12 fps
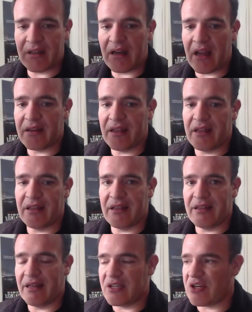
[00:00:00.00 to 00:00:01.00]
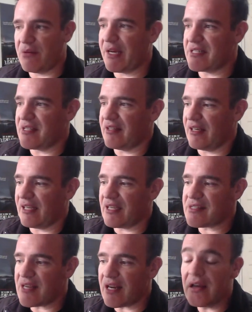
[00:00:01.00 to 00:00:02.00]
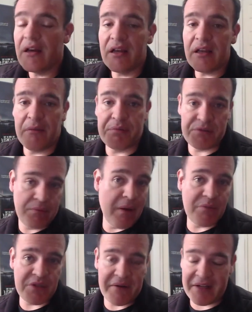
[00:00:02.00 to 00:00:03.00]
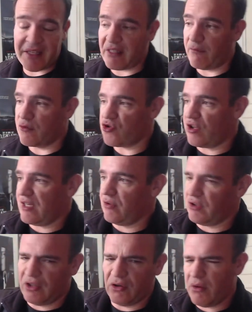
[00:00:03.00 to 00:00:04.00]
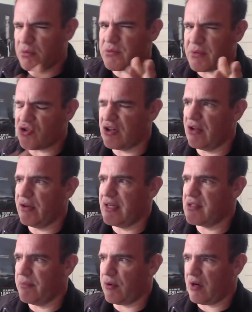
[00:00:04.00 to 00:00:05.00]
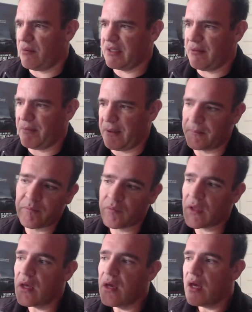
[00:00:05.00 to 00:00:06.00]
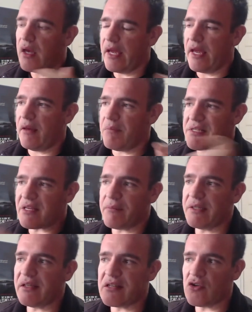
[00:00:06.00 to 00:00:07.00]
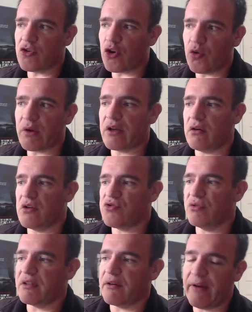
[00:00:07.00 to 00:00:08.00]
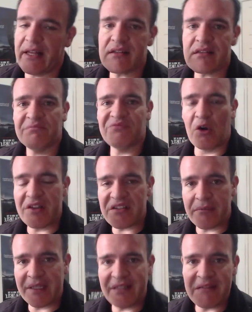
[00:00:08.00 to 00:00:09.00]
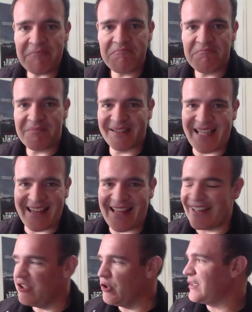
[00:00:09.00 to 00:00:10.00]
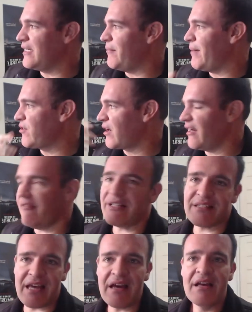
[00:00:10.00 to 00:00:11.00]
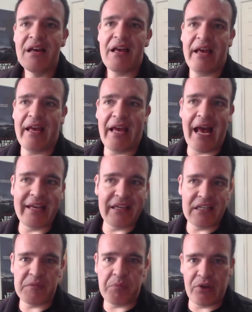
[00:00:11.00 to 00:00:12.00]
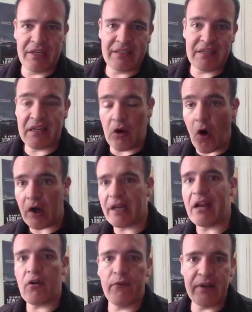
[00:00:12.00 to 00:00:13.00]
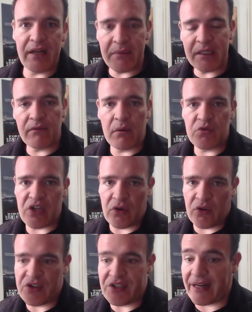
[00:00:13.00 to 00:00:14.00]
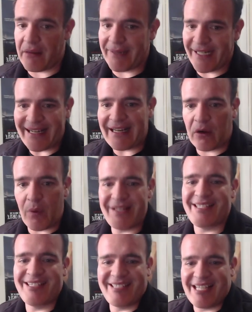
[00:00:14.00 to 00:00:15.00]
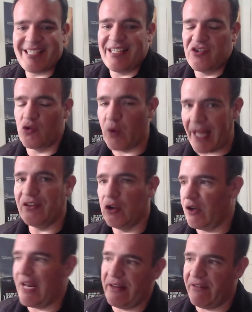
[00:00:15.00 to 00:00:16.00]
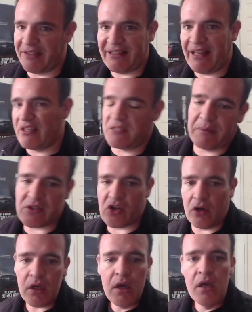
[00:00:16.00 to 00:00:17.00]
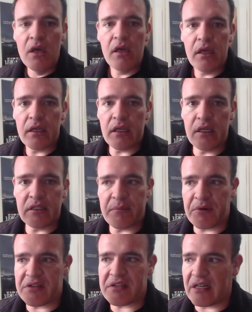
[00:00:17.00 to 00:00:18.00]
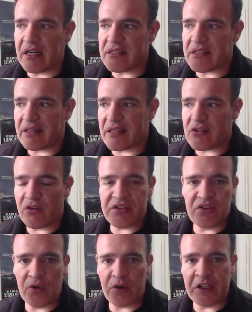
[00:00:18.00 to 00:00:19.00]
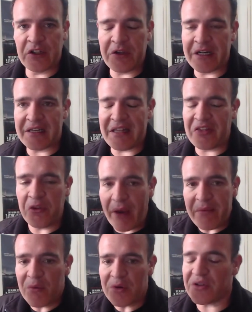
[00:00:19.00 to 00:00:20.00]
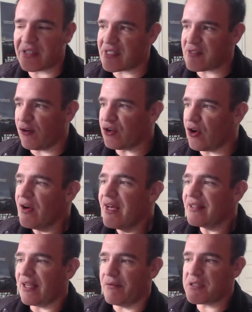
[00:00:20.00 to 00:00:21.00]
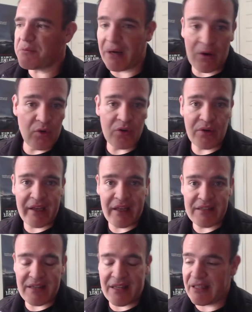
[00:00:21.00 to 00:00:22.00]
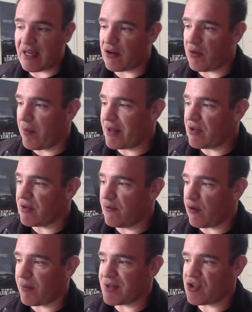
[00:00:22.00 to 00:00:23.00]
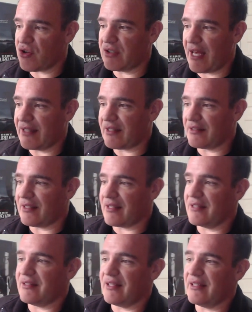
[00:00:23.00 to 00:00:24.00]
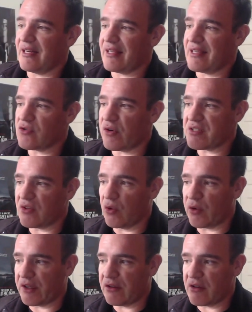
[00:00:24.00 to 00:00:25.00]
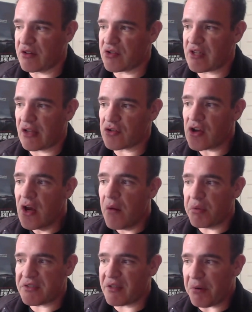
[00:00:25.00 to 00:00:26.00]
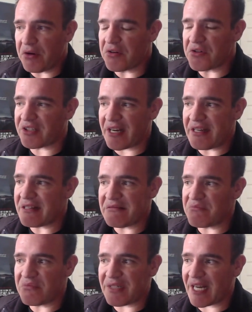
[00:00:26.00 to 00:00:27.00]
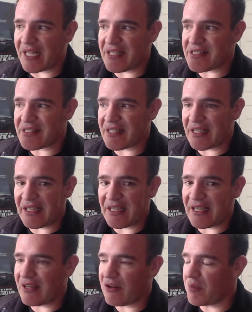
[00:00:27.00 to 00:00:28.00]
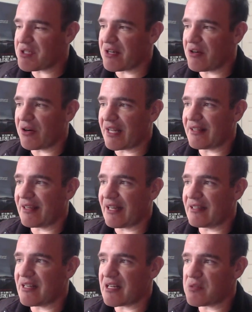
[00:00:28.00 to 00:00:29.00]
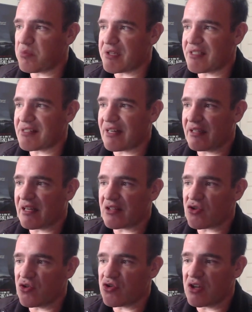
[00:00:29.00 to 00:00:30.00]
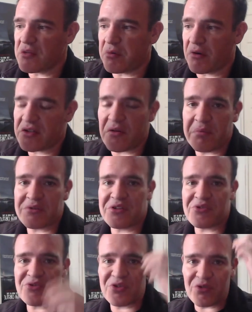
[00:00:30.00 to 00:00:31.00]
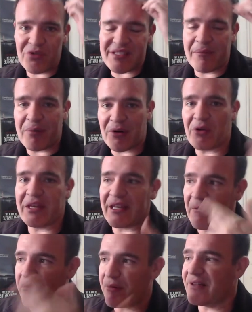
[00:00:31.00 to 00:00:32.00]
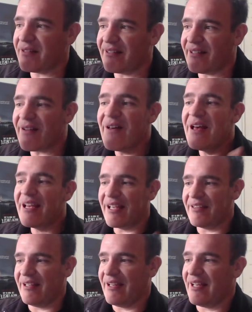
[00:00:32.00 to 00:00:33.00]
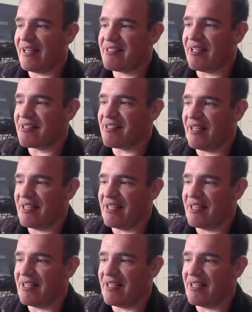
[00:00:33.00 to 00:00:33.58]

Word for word: de la, de la chamba que se tiene que hacer y pues vamos a ver qué tal funciona contigo. Lo hemos mencionado en este programa también. Eh, básicamente, ¿qué es lo que ocurre con los Twitter Files? Honestamente, nada, no tiene mayor relevancia. Eh, hay quienes podrían decir, oh, claro, finalmente vamos a conocer la manera en la cual se está censurando la libertad de expresión y te pones a analizar qué es lo que está ocurriendo y en realidad no hay mucho trasfondo. Tal vez para uno que se dedica como medio de información a tratar de entender qué es lo que está ocurriendo en estos lados, pues tampoco nos traen grandes, eh, ¿cómo decirlo?, grandes respuestas, grandes resoluciones, porque son procesos que uno hasta por lógica puede entender que tienen que estarse